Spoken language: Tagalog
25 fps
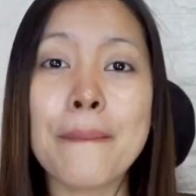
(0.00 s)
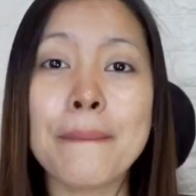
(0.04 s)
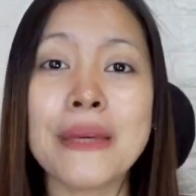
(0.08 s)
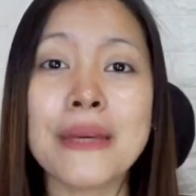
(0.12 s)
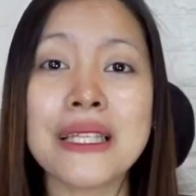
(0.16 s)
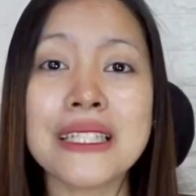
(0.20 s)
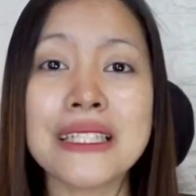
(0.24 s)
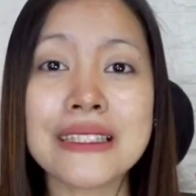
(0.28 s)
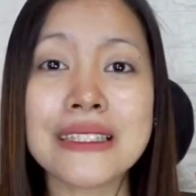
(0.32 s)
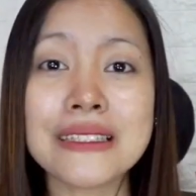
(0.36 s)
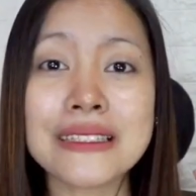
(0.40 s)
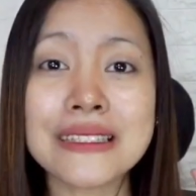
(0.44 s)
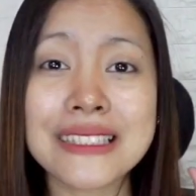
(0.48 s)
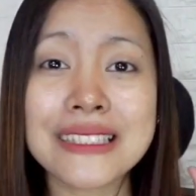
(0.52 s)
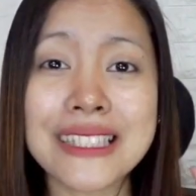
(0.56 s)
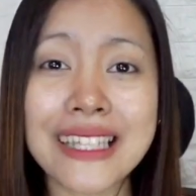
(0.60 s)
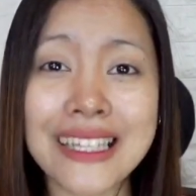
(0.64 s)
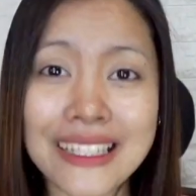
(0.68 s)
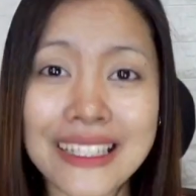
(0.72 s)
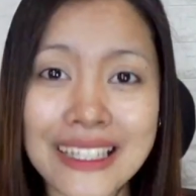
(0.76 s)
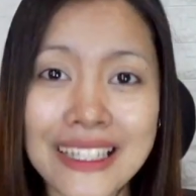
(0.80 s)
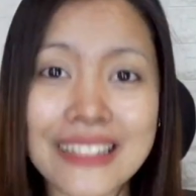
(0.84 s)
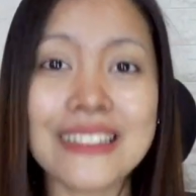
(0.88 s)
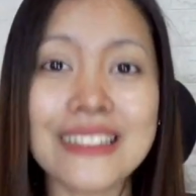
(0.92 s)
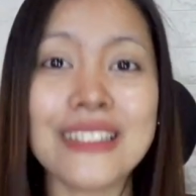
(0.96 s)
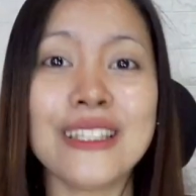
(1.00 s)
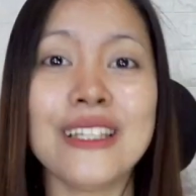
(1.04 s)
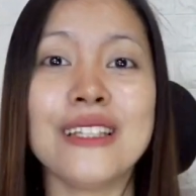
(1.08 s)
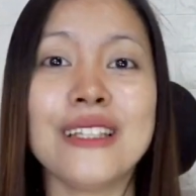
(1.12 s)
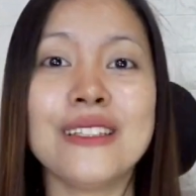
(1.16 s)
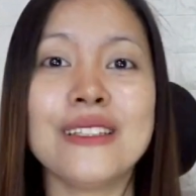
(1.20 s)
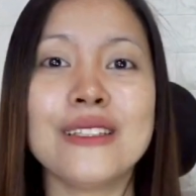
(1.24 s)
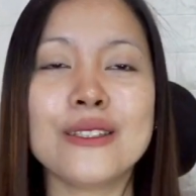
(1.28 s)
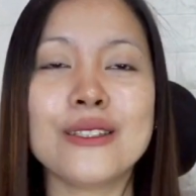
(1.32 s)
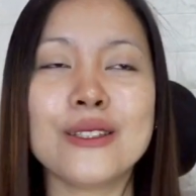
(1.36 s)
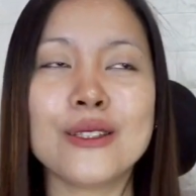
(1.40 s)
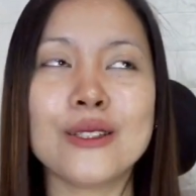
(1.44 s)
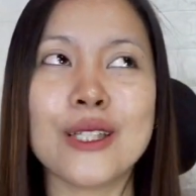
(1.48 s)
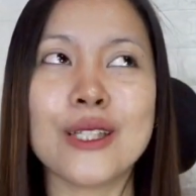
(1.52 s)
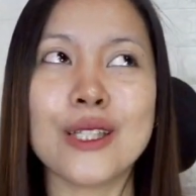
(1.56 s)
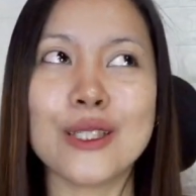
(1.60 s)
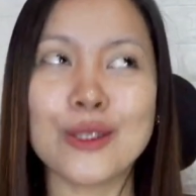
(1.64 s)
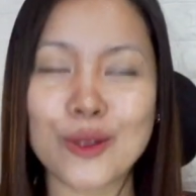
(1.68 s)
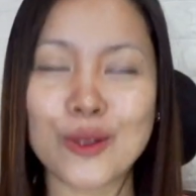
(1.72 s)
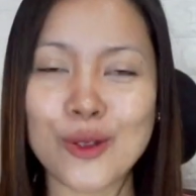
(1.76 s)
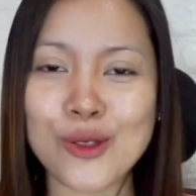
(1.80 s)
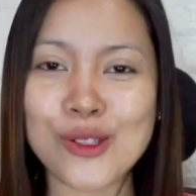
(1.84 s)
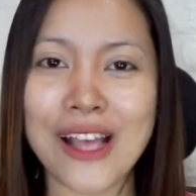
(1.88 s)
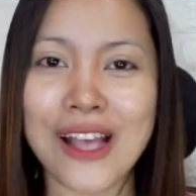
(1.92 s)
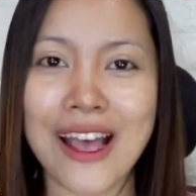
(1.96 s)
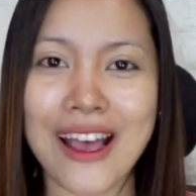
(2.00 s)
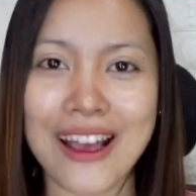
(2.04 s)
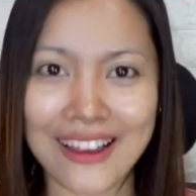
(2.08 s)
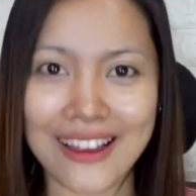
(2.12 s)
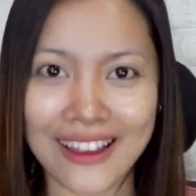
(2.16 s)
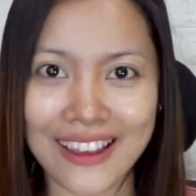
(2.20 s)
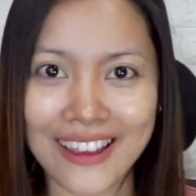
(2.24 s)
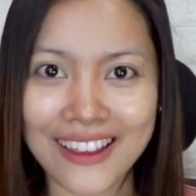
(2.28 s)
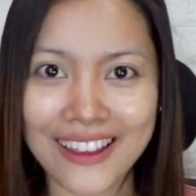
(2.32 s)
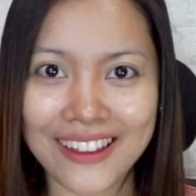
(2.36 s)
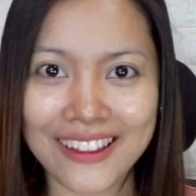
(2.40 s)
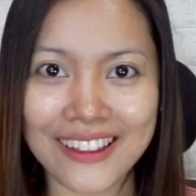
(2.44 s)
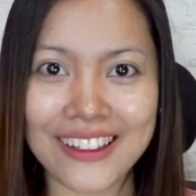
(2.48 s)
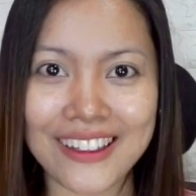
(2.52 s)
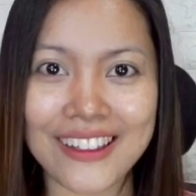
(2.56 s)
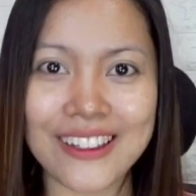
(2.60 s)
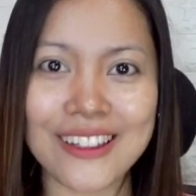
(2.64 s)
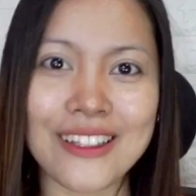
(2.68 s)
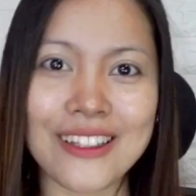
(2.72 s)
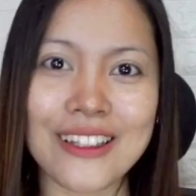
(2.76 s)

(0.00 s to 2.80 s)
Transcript: Pinadala nila ito sa akin